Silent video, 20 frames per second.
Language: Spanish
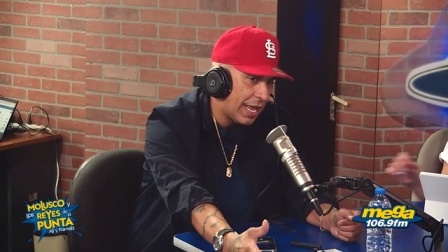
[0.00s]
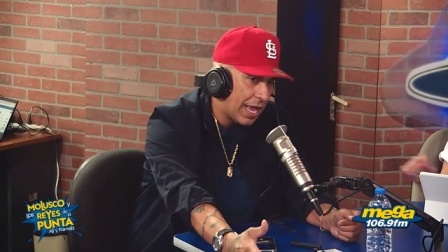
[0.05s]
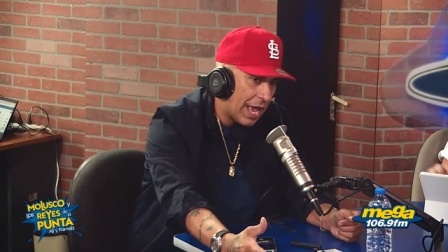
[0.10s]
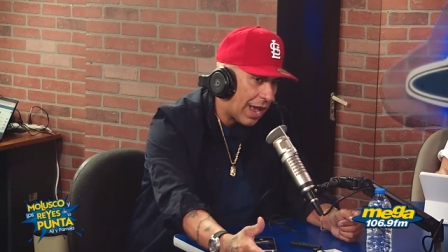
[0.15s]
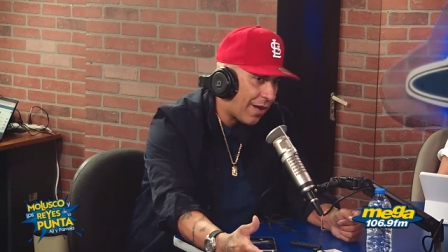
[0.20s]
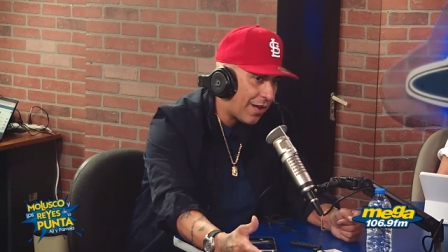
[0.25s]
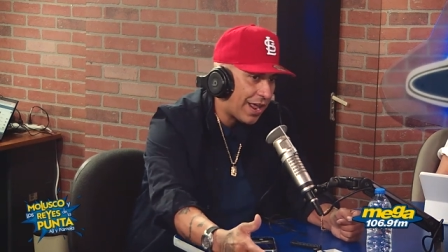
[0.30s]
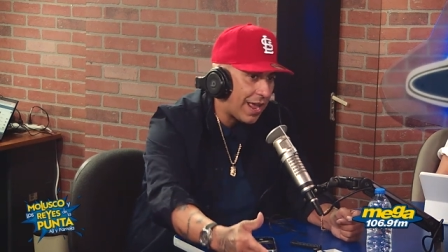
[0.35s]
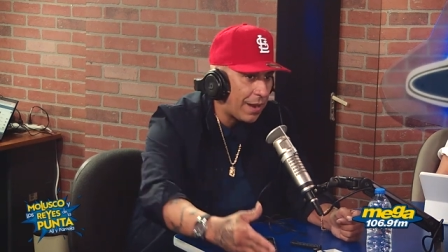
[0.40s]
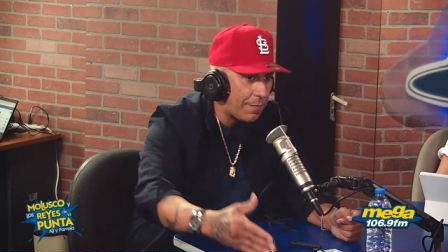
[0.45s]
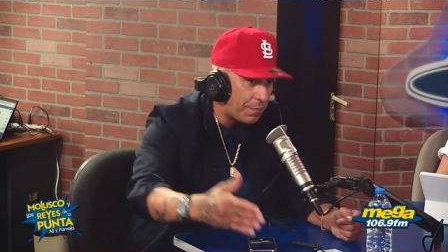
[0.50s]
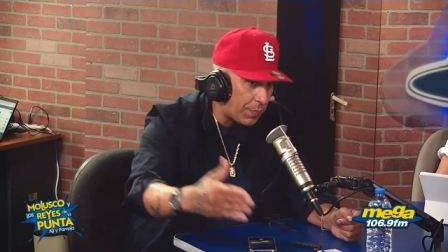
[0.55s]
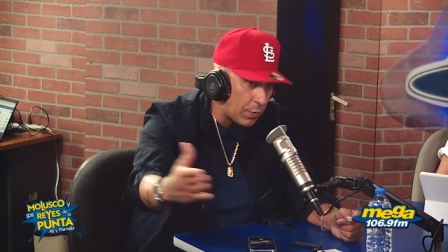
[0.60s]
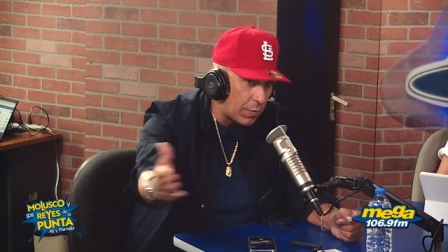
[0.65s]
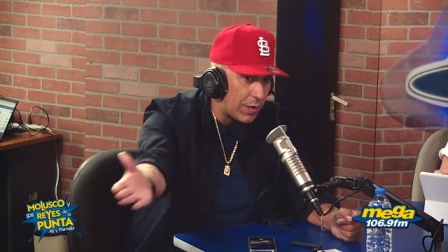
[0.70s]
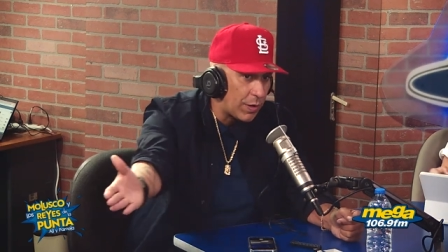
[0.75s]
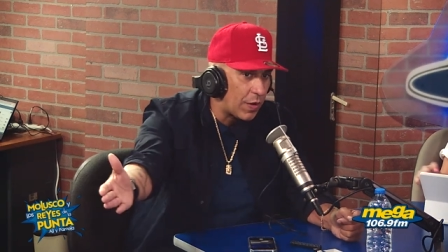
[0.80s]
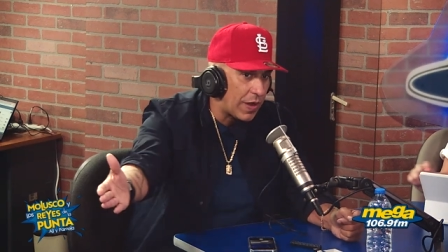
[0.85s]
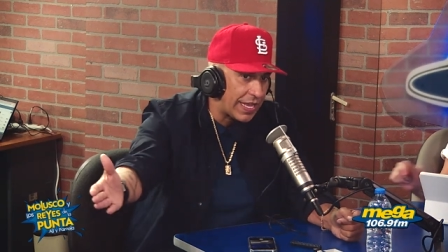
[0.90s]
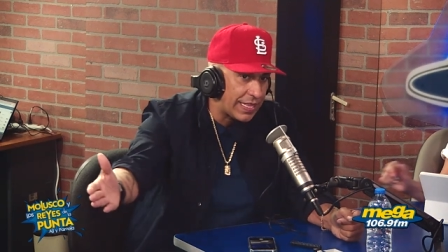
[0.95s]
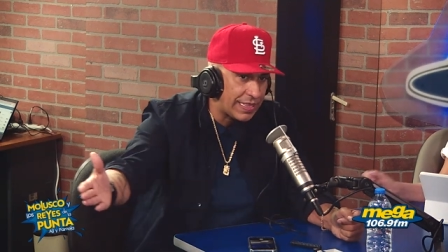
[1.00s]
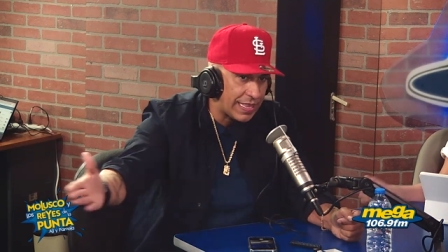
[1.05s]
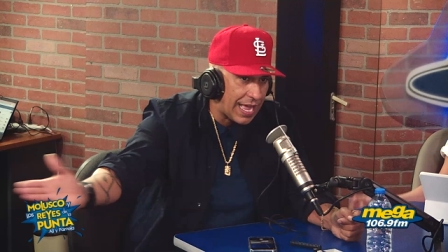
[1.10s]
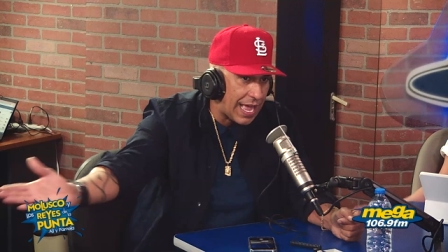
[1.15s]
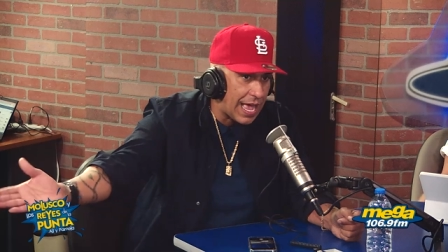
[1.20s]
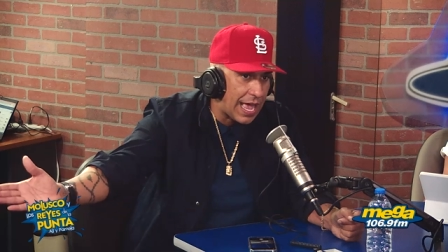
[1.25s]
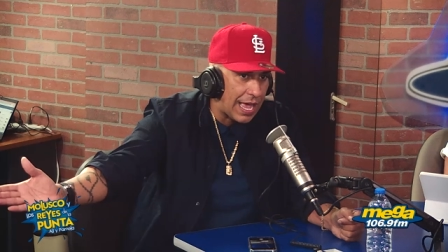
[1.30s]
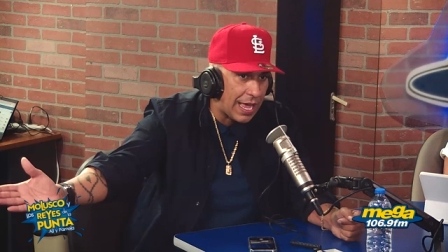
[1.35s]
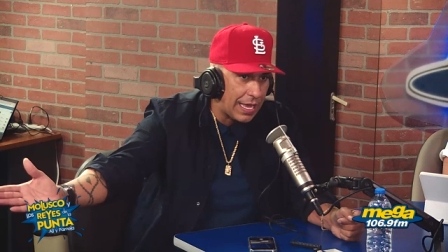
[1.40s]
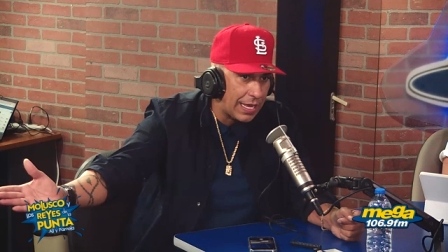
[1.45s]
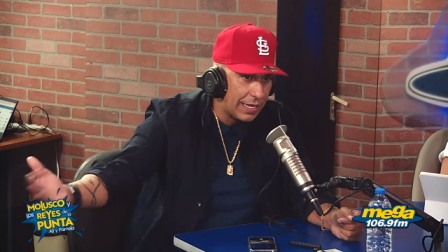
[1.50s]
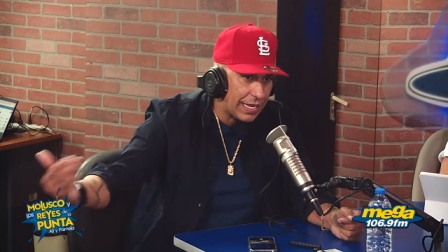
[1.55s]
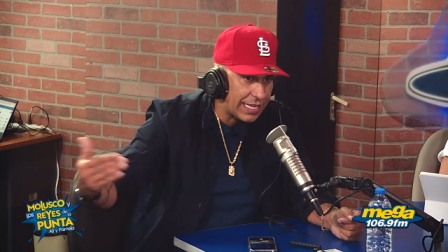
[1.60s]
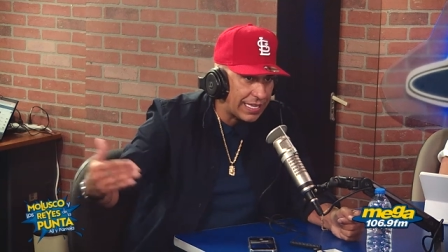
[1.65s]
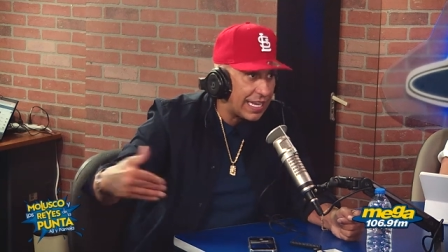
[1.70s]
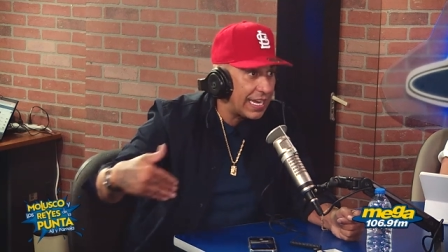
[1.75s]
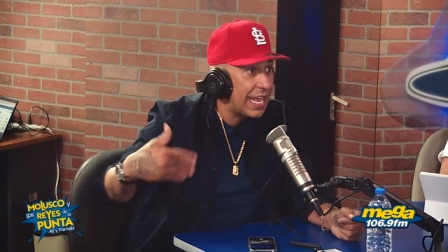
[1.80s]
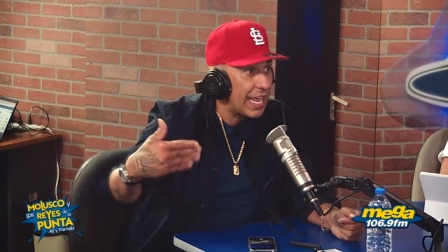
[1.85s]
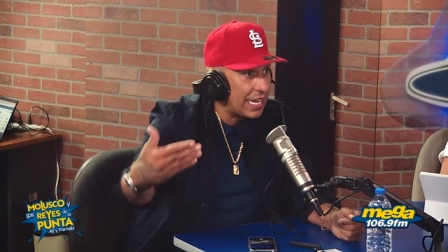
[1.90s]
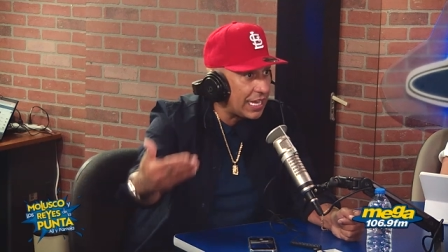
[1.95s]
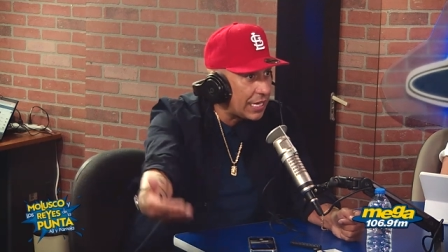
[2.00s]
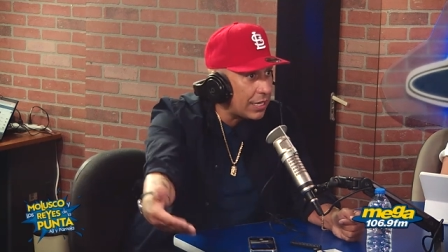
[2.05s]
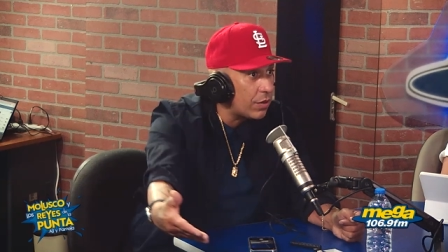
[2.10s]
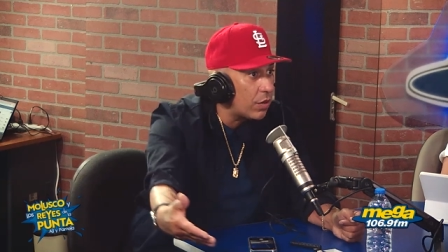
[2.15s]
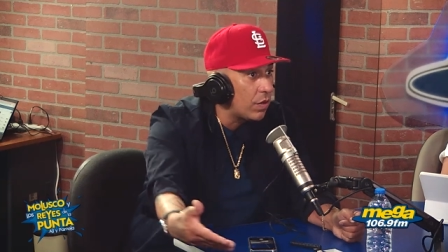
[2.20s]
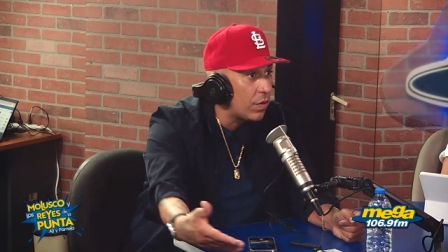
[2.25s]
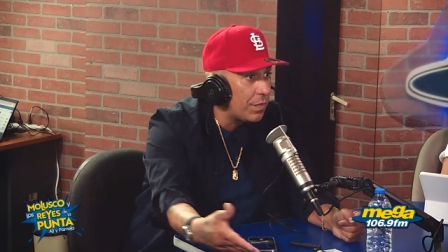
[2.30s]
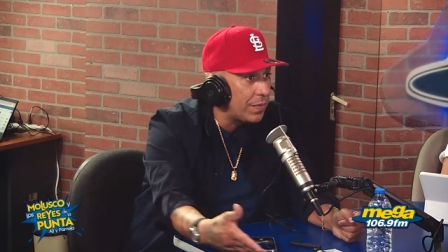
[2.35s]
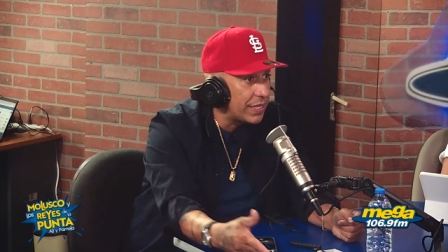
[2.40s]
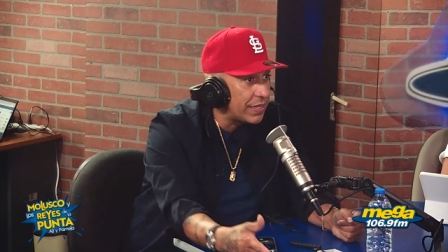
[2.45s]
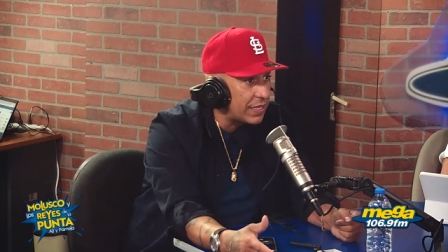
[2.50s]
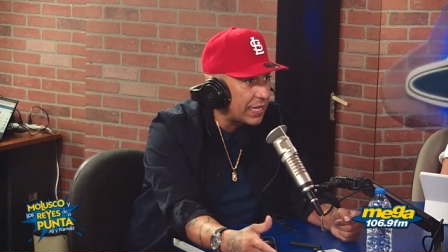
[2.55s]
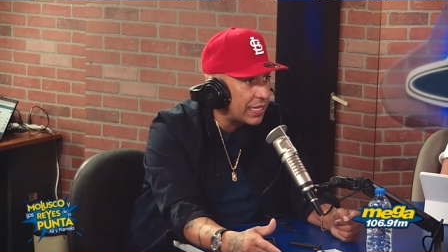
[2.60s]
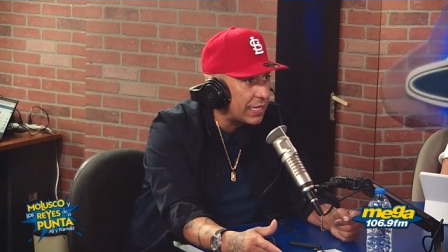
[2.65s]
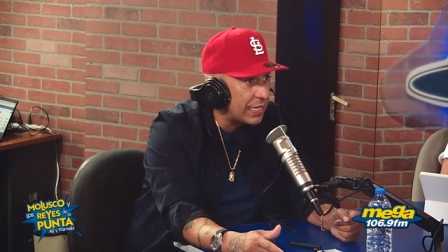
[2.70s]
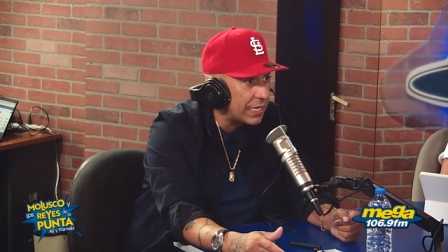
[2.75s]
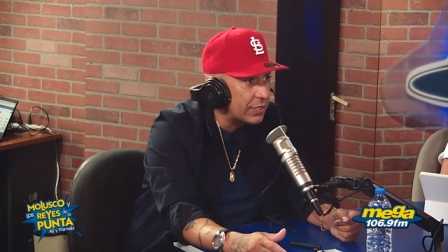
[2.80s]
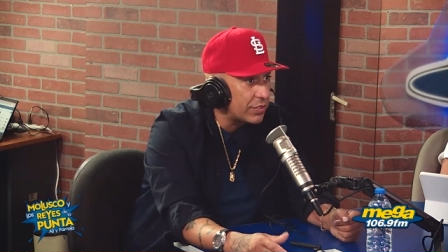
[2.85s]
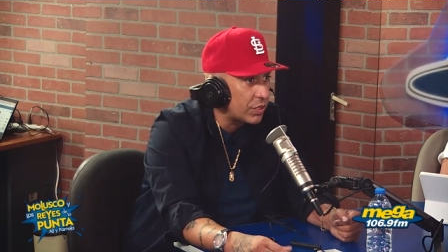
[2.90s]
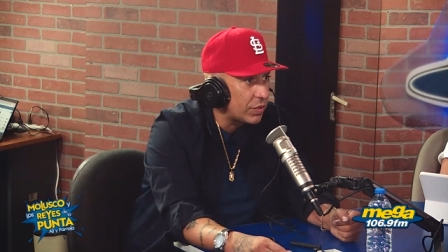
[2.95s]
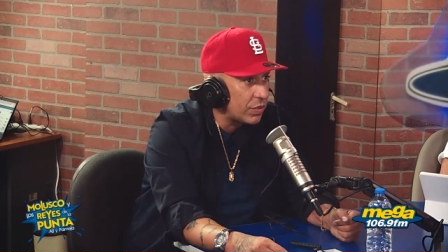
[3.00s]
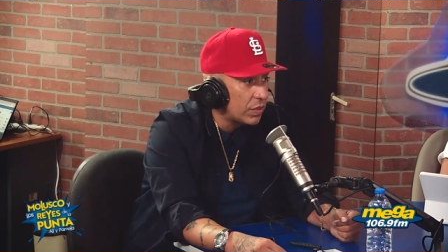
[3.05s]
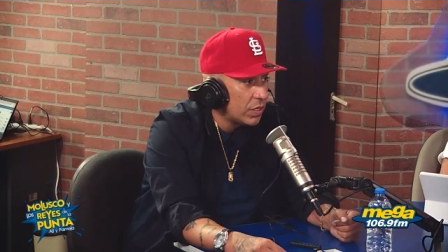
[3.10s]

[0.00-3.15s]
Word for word: ahora es el público que está, que tiene hijos, ¿me entiendes?